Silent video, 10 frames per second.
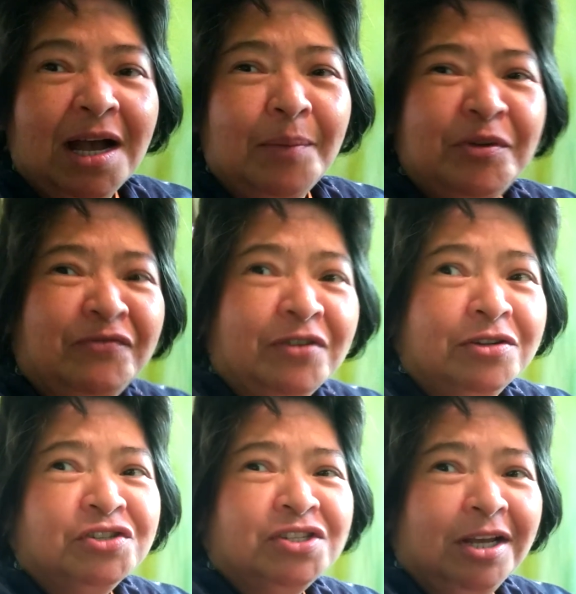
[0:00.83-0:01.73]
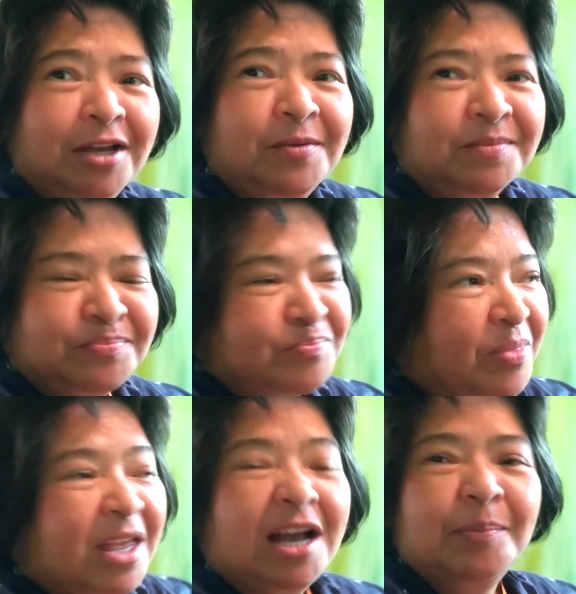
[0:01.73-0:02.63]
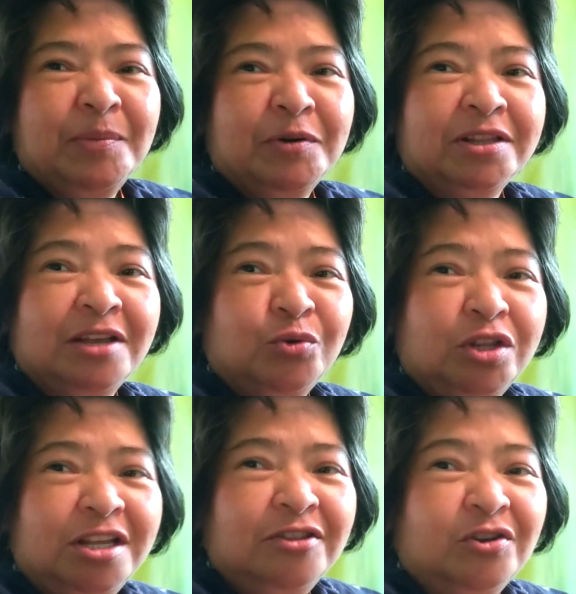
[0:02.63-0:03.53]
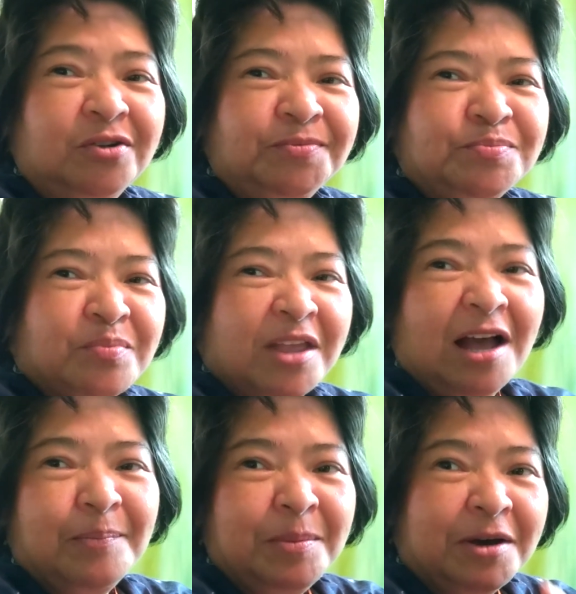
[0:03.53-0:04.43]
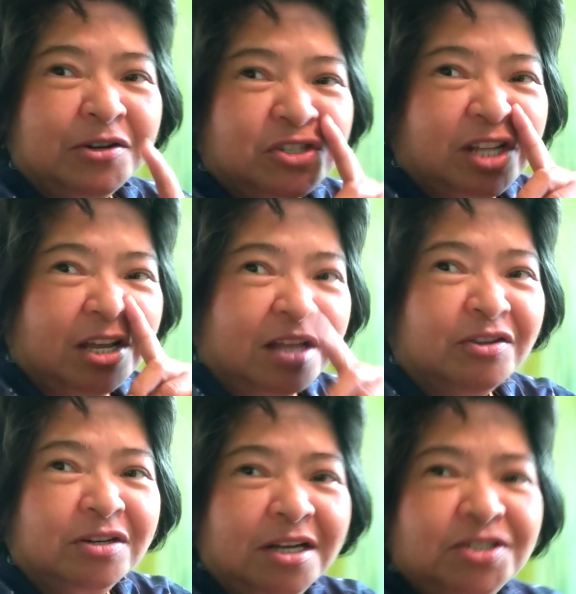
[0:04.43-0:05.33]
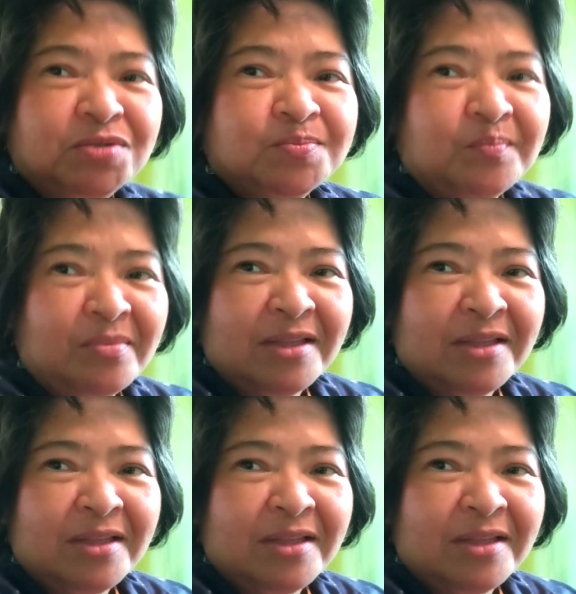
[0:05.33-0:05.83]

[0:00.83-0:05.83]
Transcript: Happy Father's Day. Okay. Happy birthday, Kuya Dindo. Happy Mother's Day, Ate Grace.